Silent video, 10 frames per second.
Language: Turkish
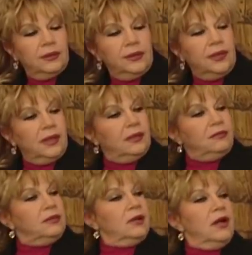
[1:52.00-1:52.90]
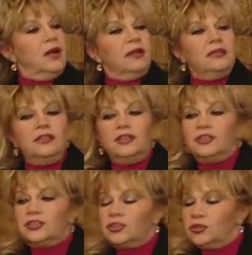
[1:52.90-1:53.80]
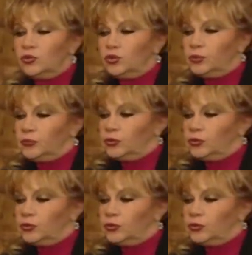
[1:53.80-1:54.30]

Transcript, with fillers: niye evin hali değişti durup